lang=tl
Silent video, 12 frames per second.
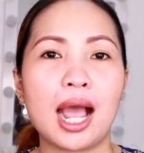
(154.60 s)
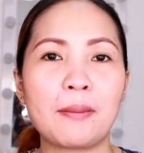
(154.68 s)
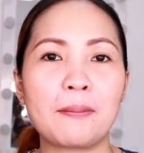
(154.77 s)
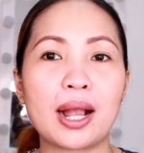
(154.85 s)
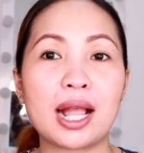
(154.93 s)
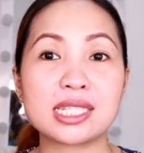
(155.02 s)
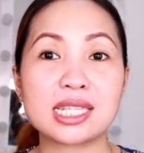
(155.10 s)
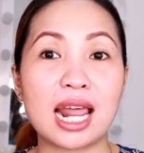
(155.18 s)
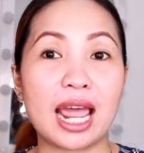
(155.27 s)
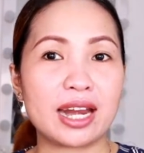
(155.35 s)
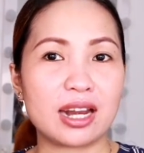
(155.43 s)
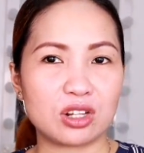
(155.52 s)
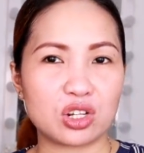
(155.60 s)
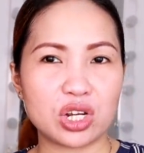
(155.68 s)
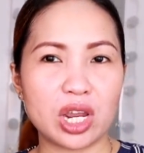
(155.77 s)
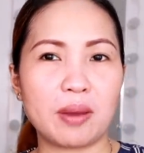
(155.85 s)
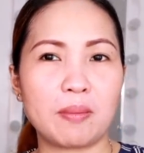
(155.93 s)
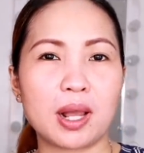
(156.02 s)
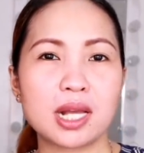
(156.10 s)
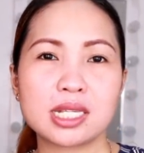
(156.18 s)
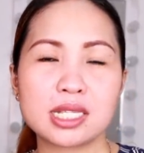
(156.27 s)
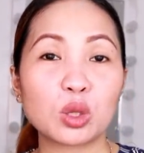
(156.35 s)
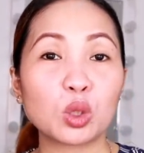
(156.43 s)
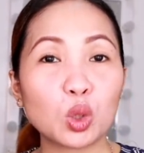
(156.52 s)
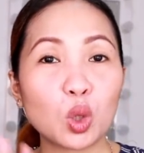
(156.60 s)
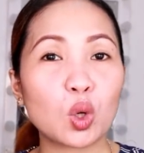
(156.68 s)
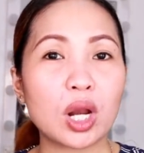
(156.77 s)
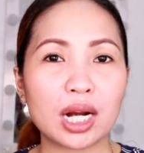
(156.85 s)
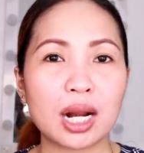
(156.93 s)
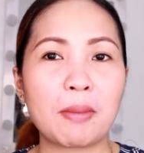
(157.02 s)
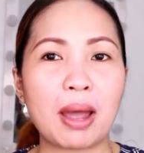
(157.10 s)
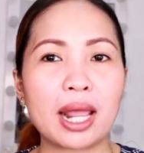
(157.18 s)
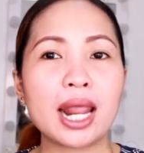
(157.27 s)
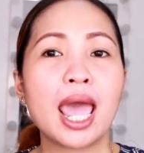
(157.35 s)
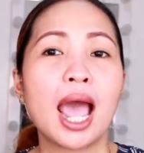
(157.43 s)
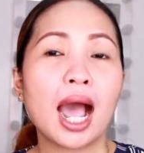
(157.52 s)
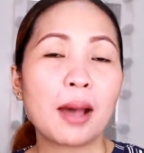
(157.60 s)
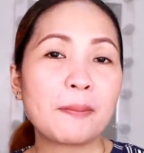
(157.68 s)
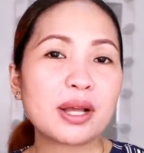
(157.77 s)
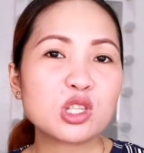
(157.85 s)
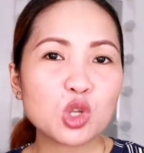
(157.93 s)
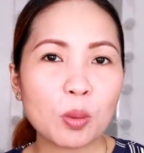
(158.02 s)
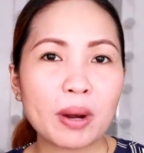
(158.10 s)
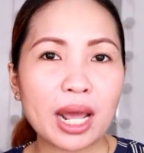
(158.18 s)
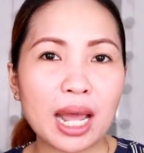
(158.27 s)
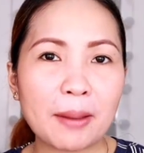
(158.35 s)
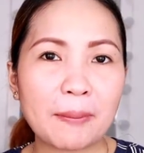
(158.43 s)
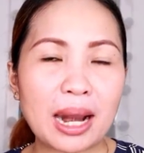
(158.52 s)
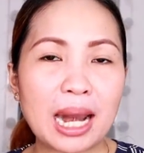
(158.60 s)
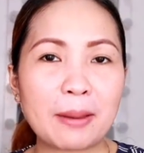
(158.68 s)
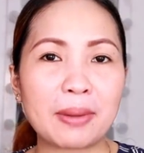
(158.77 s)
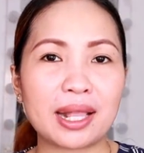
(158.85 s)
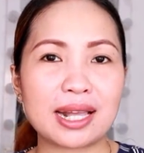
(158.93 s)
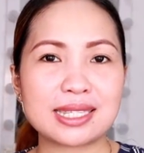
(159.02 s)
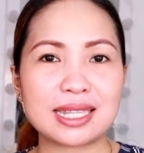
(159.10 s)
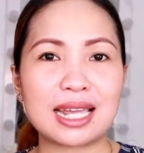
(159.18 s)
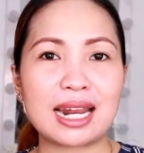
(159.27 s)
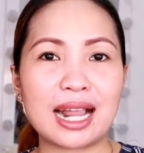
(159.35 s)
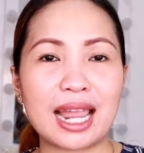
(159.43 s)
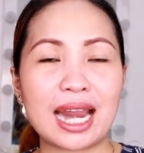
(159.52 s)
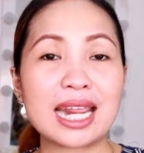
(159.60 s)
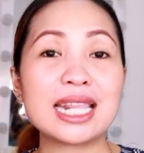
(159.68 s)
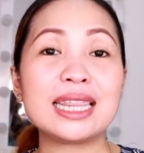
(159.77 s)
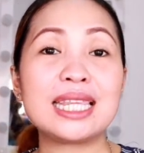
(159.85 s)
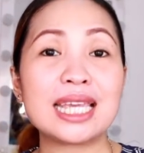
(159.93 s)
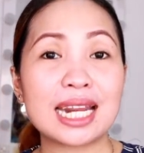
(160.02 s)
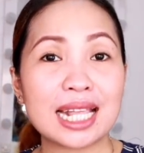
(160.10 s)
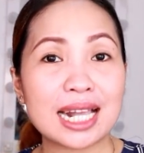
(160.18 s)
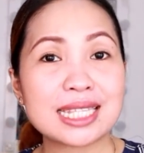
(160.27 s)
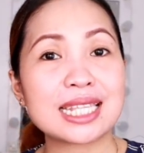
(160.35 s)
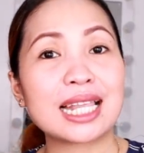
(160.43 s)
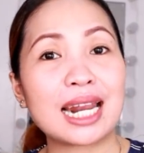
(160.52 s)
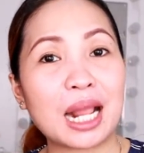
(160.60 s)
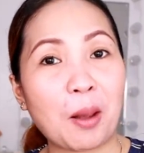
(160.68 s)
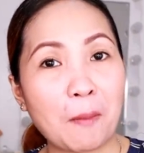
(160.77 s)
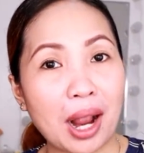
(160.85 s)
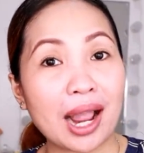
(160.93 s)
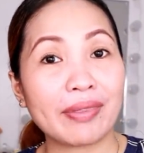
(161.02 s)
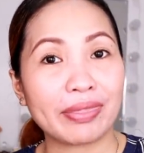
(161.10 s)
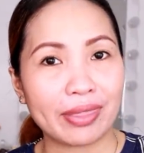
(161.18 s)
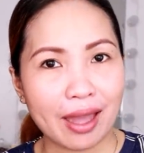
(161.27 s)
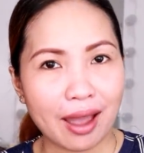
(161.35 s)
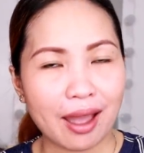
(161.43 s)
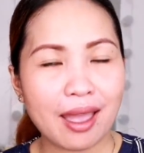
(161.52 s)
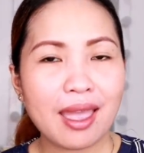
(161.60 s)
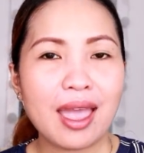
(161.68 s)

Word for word: kapag sila ay nag-shave. Kasi sa totoo lang naman, kapag sobrang kapal naman kasi talaga yan, hindi rin kasi talaga maganda.